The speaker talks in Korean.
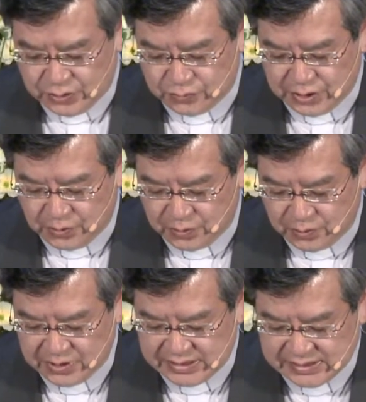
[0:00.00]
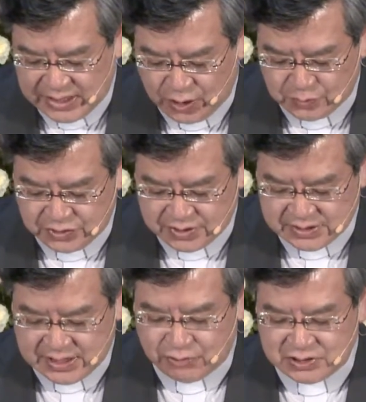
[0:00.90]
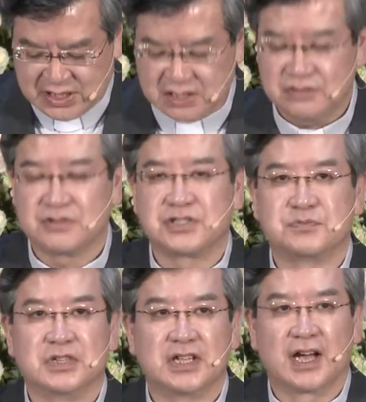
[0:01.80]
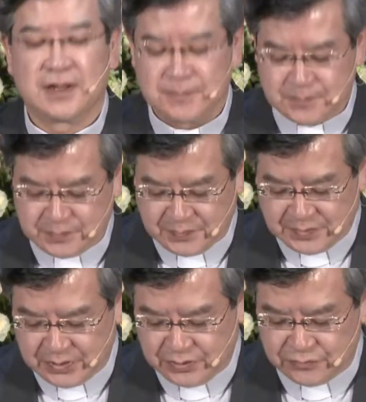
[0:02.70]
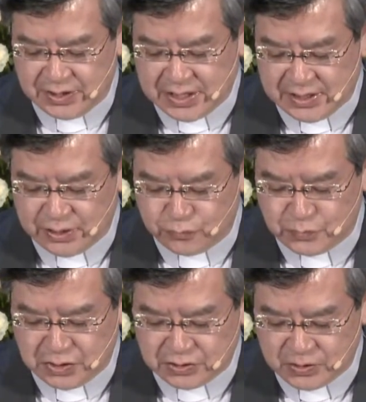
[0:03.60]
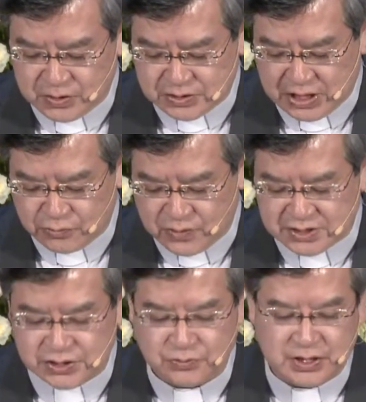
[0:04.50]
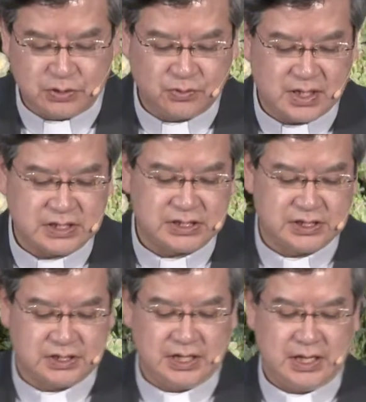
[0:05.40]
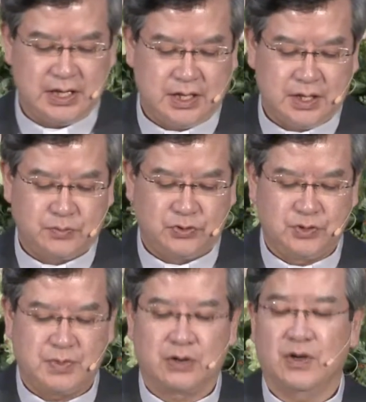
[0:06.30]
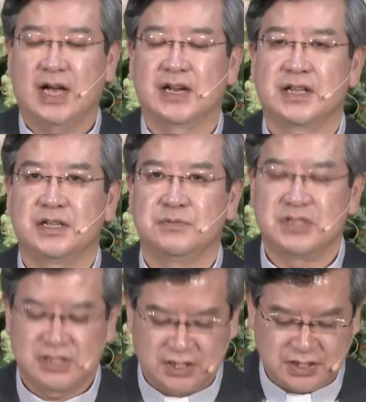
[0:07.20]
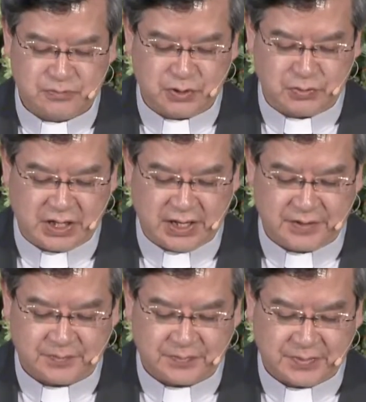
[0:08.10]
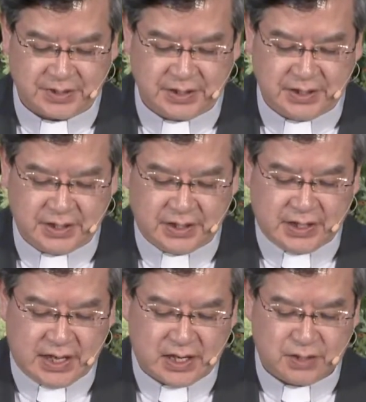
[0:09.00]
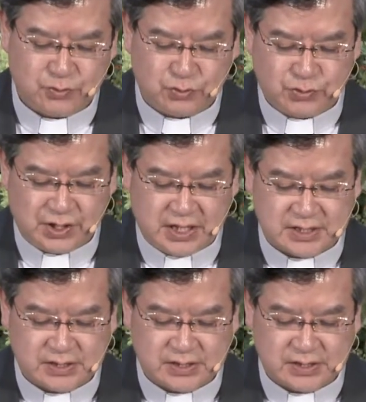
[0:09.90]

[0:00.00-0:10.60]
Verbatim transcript: 우리는 홀로 이 싸움을 싸우지 않을 것입니다. 우리나라의 운명을 좌우하시고 인도하시는 분은 바로 하나님이시기 때문입니다. 하나님은 우리의